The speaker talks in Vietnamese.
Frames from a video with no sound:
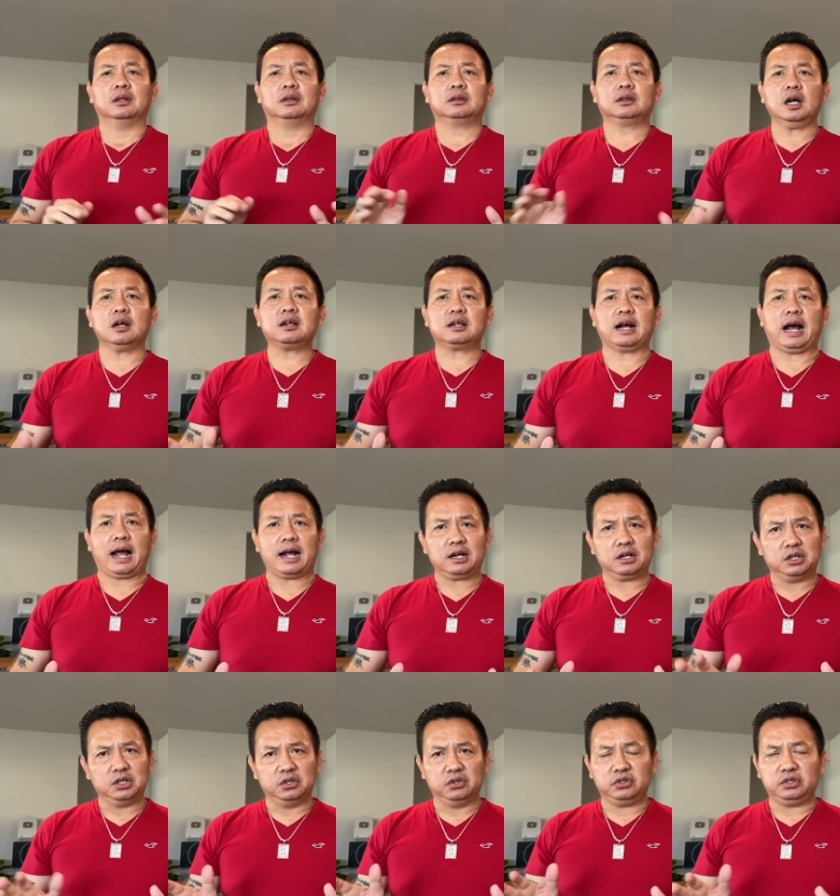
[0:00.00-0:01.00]
tất
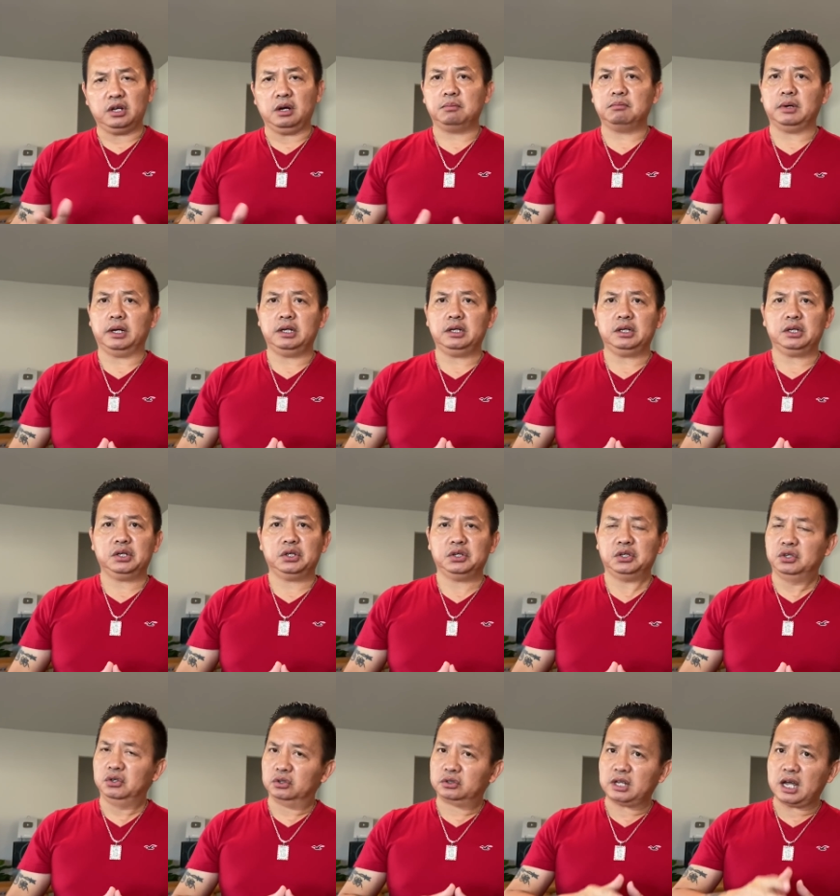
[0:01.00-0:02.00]
cả người dân mỹ
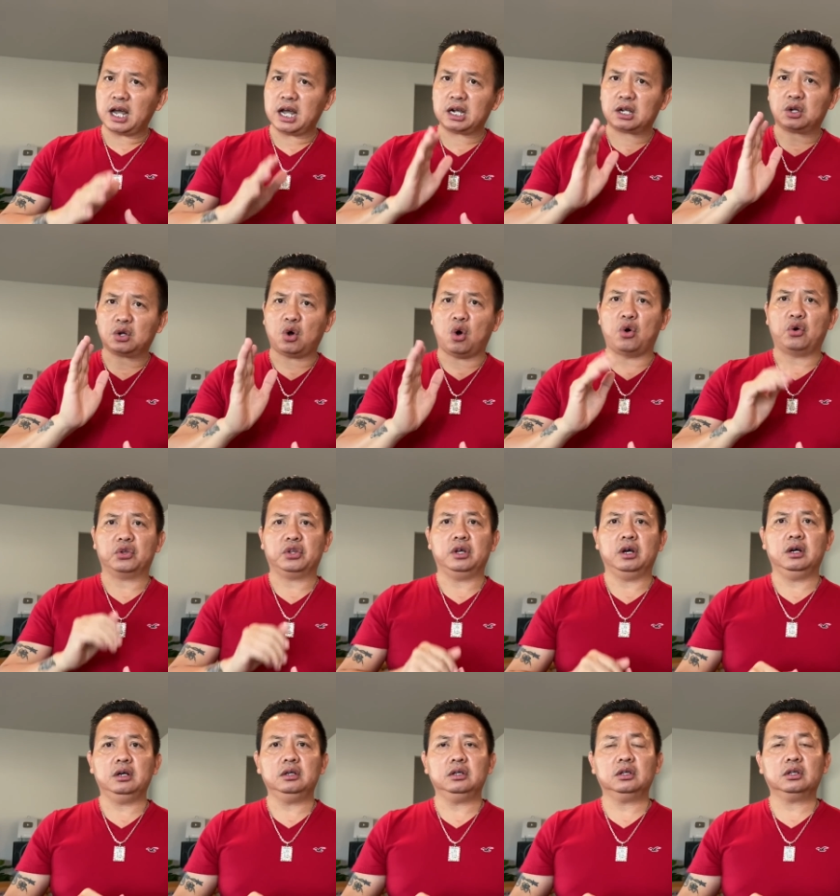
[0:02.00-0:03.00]
người ta còn
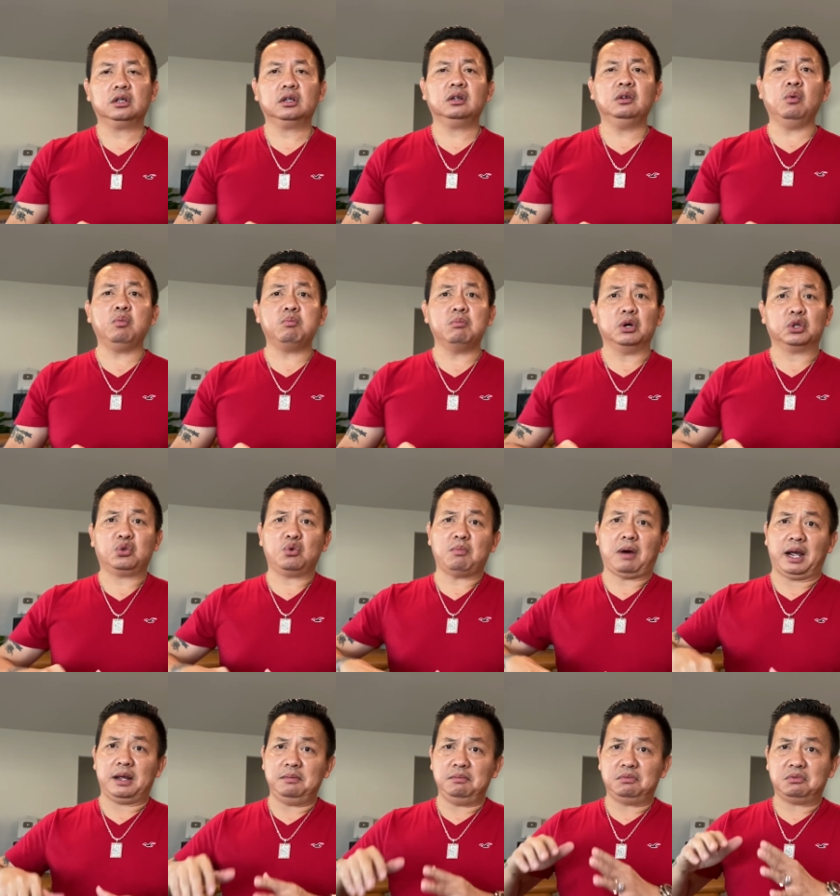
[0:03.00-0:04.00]
nhớ lúc mà chú
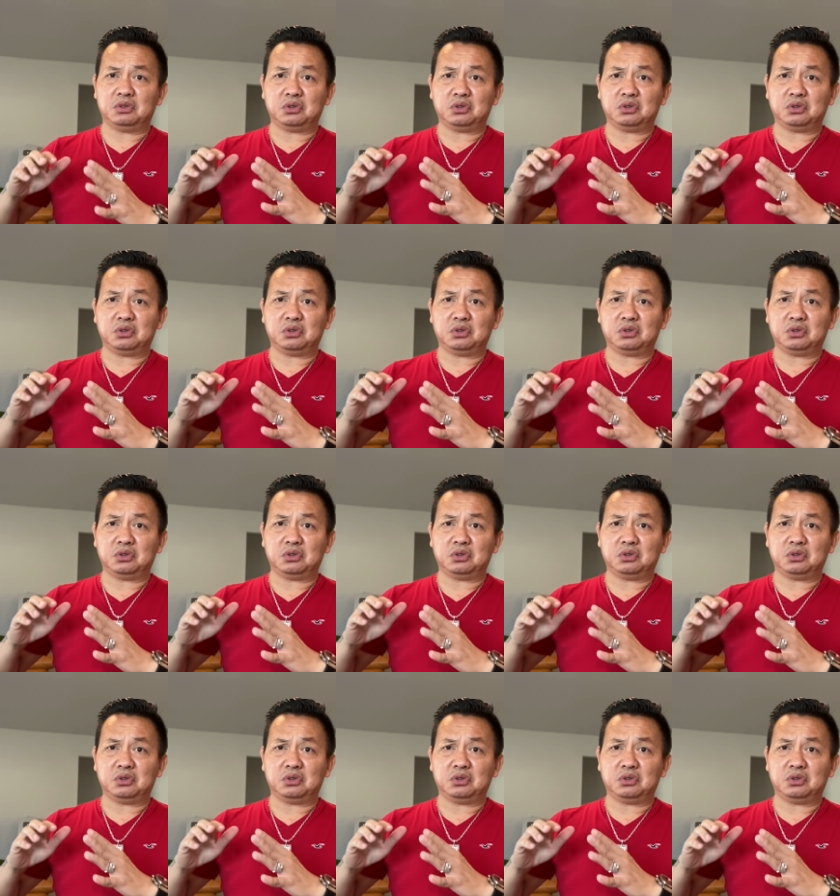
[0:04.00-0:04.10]
bảy